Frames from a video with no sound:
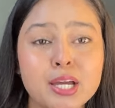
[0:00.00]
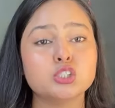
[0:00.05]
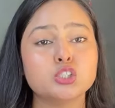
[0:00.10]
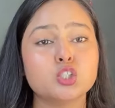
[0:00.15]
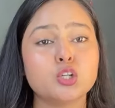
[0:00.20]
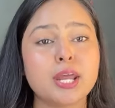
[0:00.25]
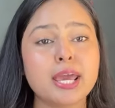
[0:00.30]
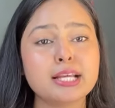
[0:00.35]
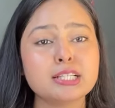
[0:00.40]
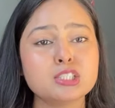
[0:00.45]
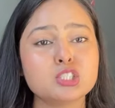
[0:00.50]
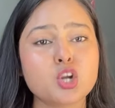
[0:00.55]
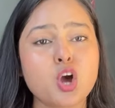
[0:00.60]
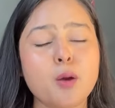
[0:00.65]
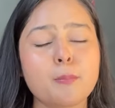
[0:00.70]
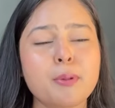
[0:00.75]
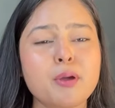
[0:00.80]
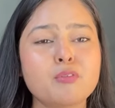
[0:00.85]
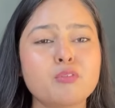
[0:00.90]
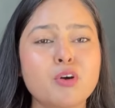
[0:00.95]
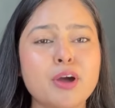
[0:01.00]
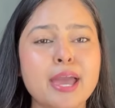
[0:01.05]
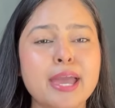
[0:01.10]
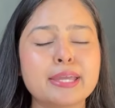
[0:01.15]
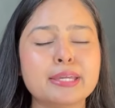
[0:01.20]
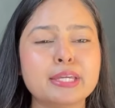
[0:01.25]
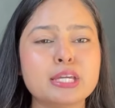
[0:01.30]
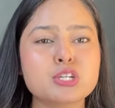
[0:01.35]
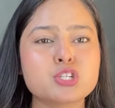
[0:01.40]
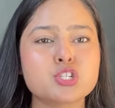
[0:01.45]
जो नेक्स्ट टॉप है वो है
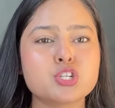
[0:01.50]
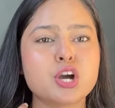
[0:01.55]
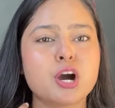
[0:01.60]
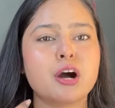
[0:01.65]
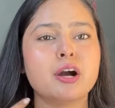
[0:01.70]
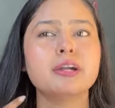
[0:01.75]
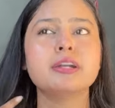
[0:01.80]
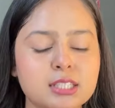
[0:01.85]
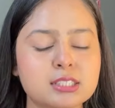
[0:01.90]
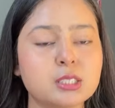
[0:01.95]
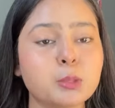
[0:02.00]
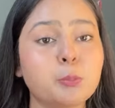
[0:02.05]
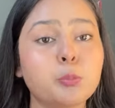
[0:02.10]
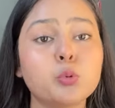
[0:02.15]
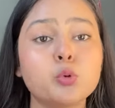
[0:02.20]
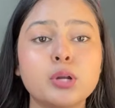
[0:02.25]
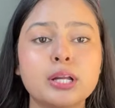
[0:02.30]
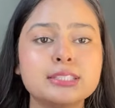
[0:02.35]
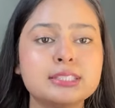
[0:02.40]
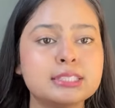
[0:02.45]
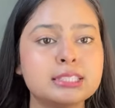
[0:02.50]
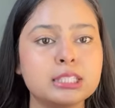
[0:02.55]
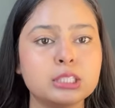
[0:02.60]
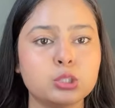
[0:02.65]
ये शर्ट जैसे पूरा सी